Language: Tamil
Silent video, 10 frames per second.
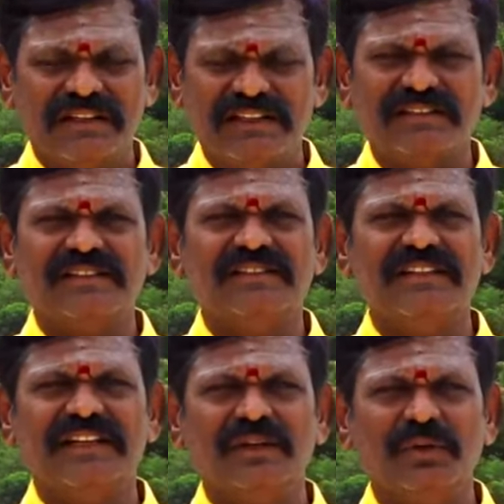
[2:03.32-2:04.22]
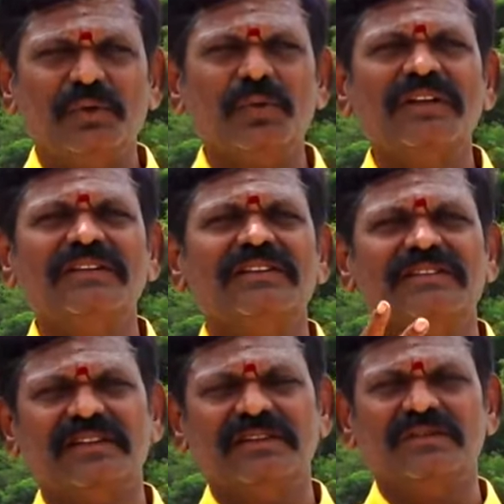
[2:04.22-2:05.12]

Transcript: எஸ்எல்சி டுவெல்த் ரிசல்ட்